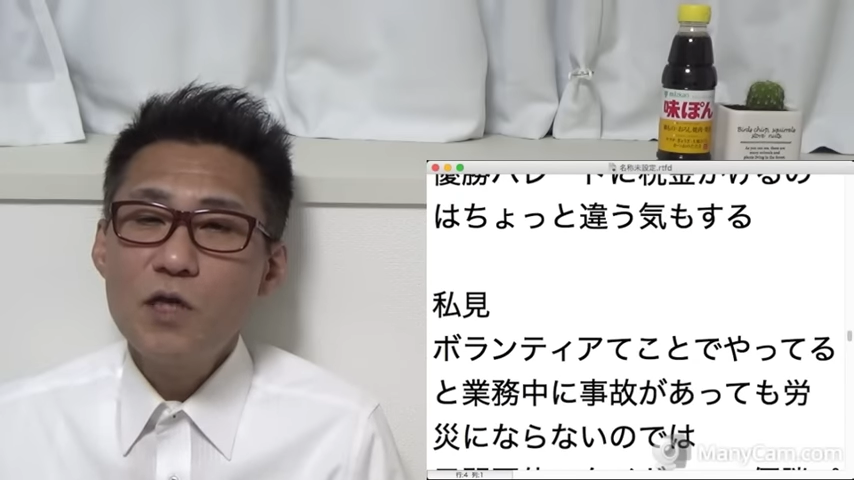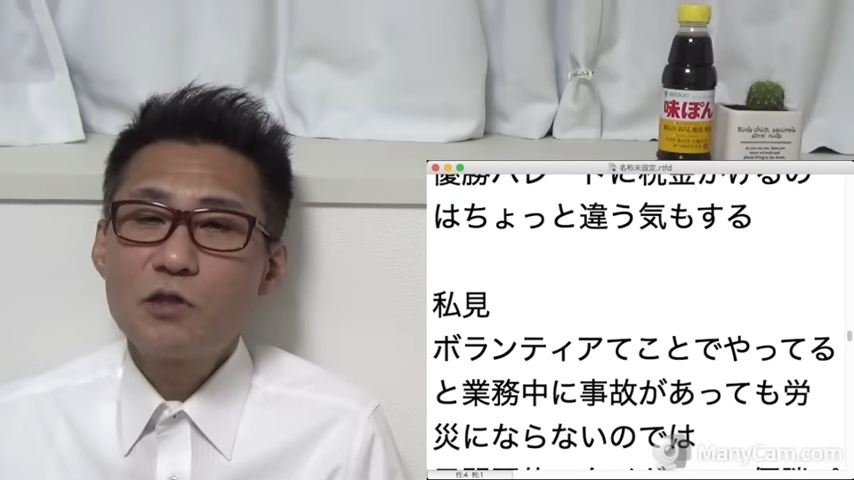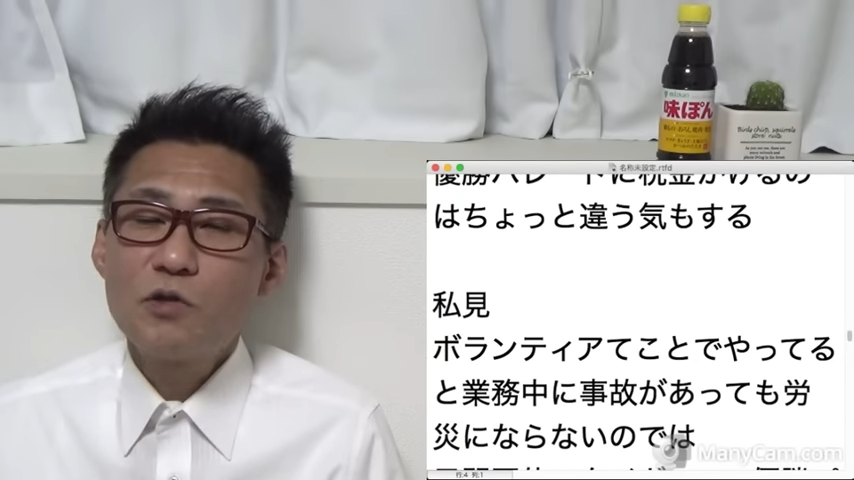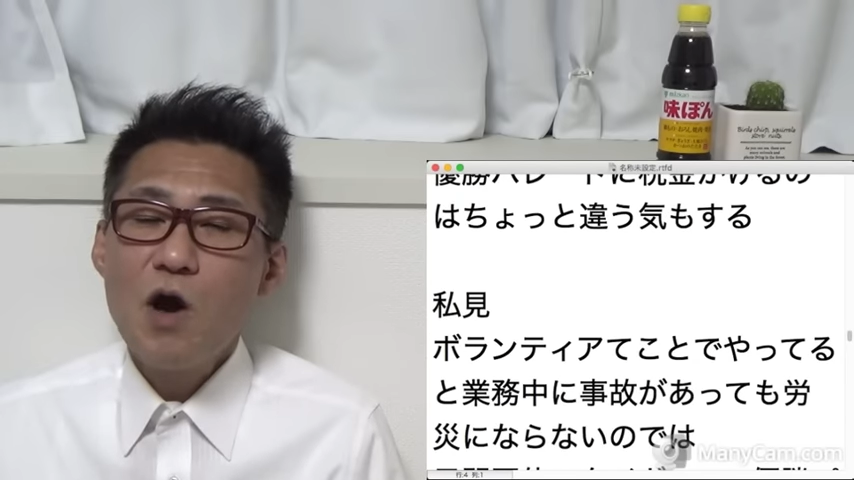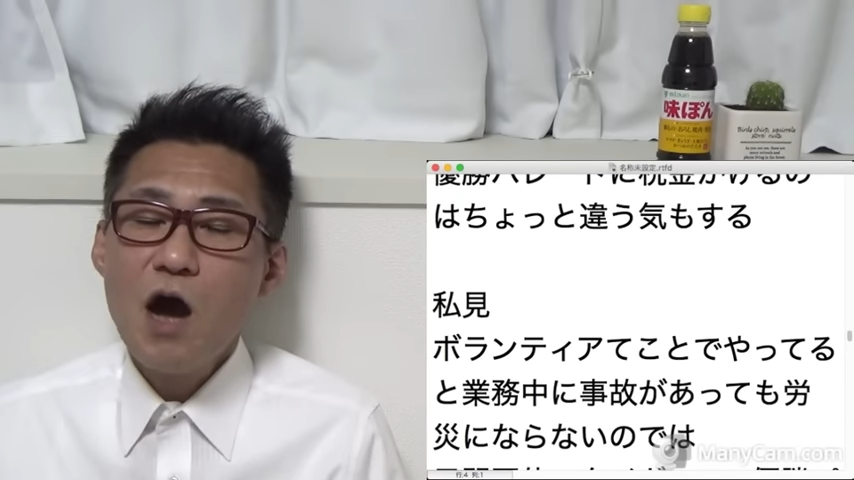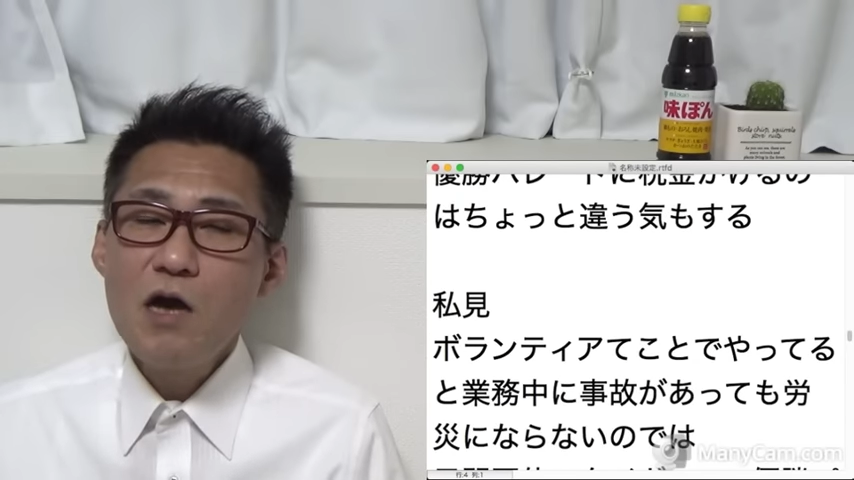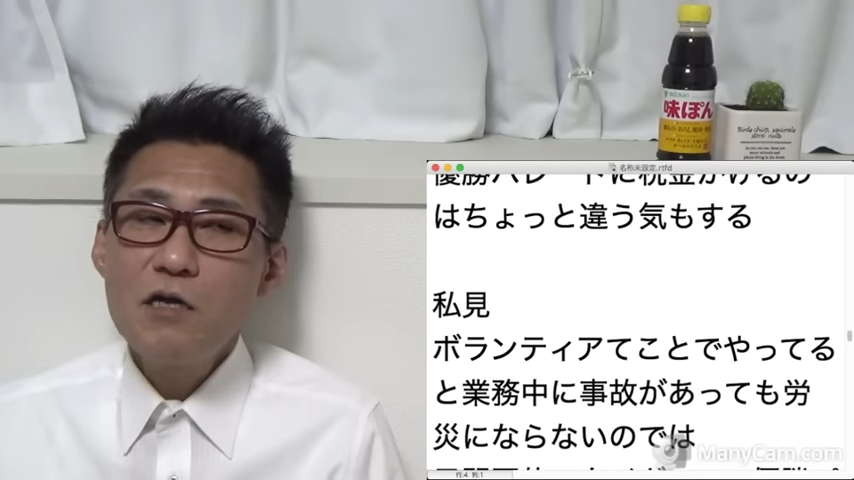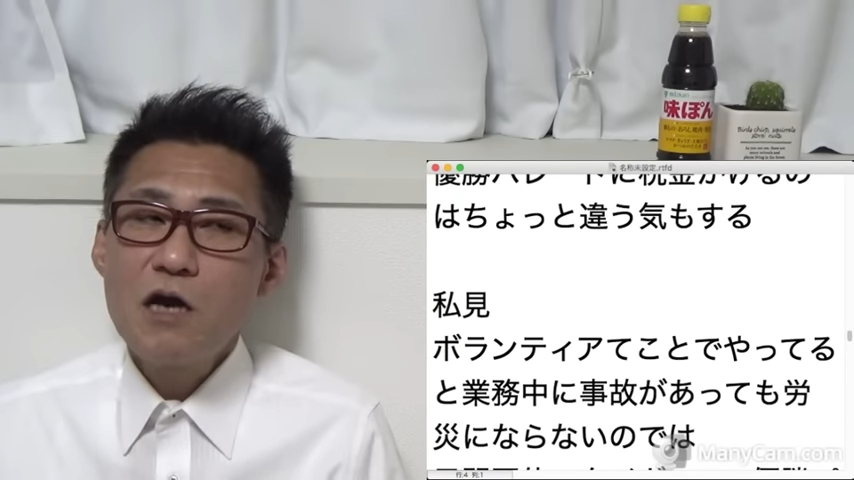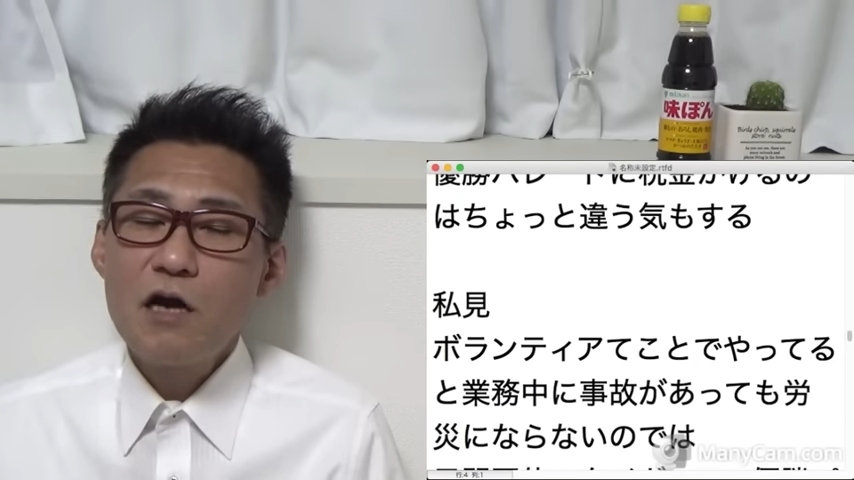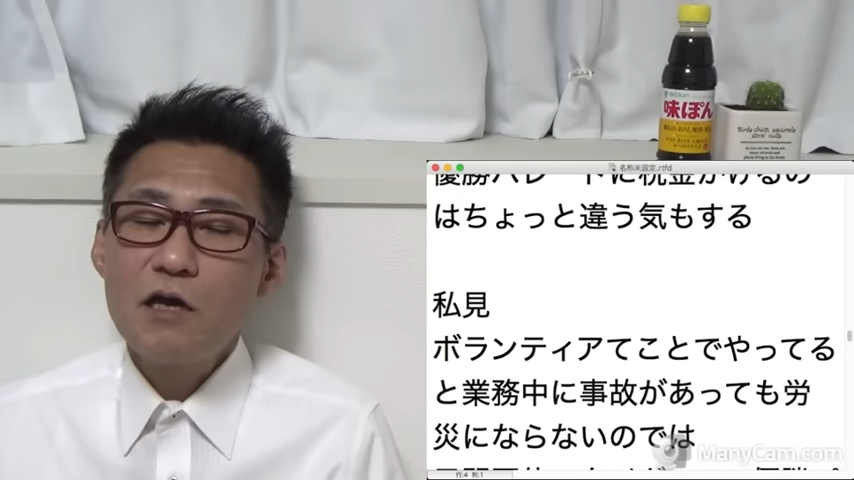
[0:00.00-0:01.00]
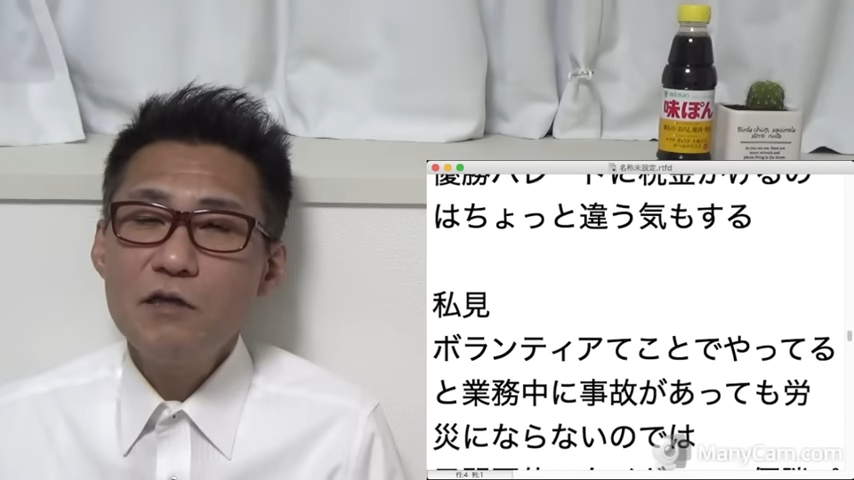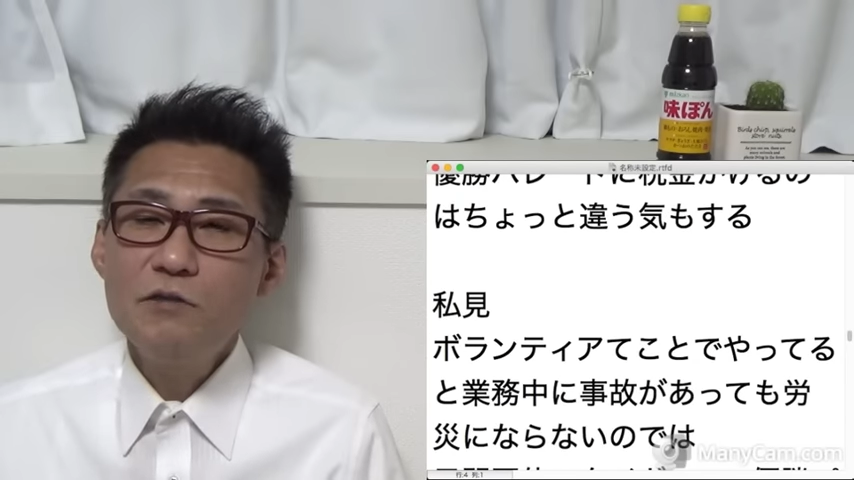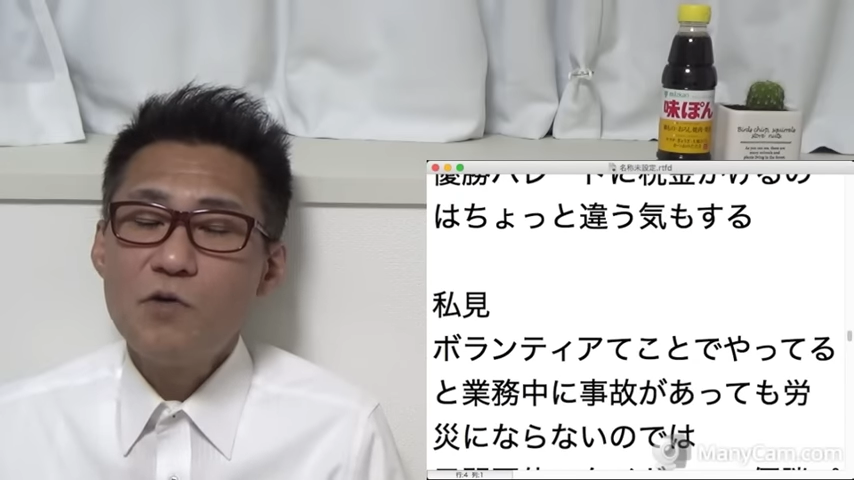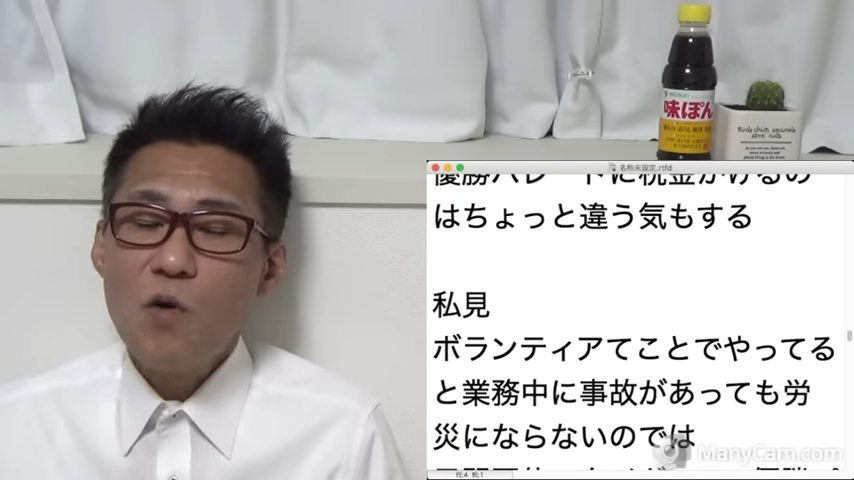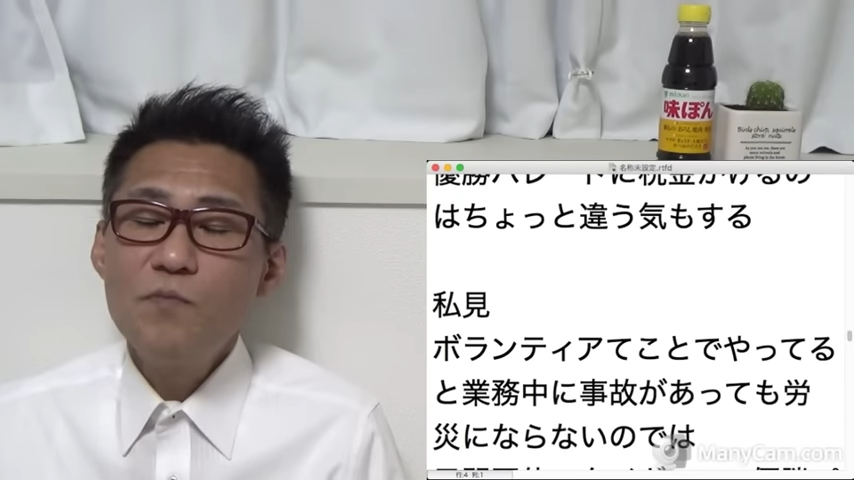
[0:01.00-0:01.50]
険とかかけ
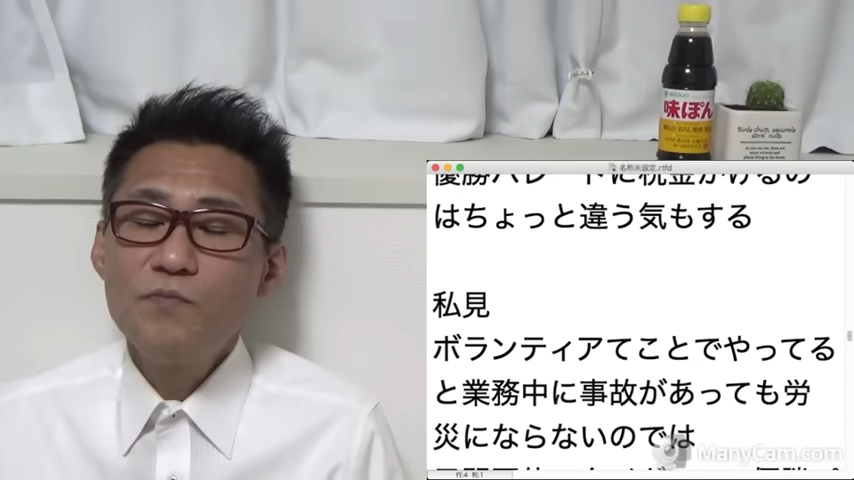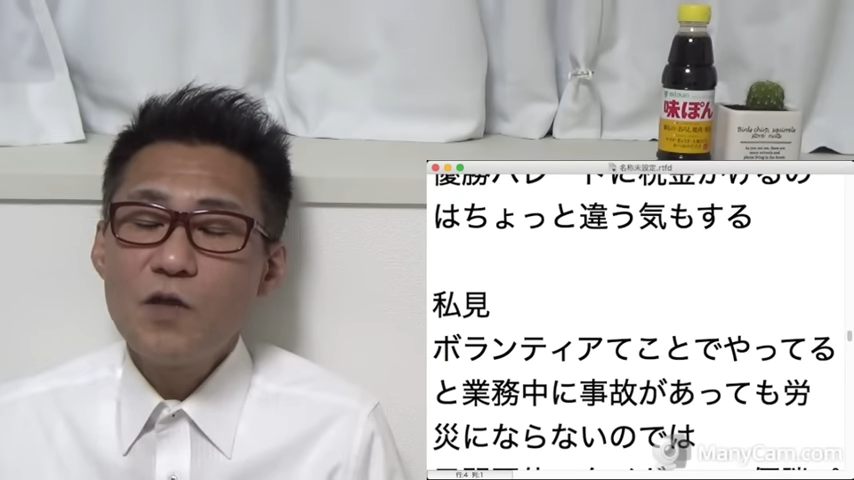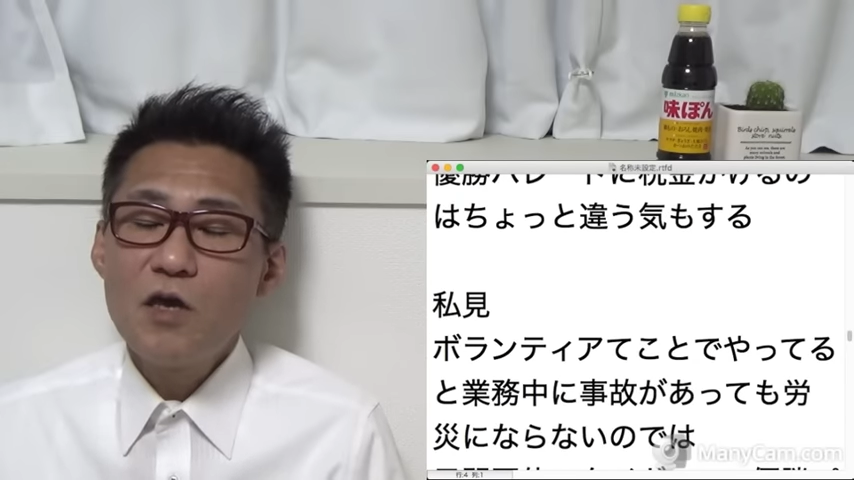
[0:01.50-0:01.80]
るの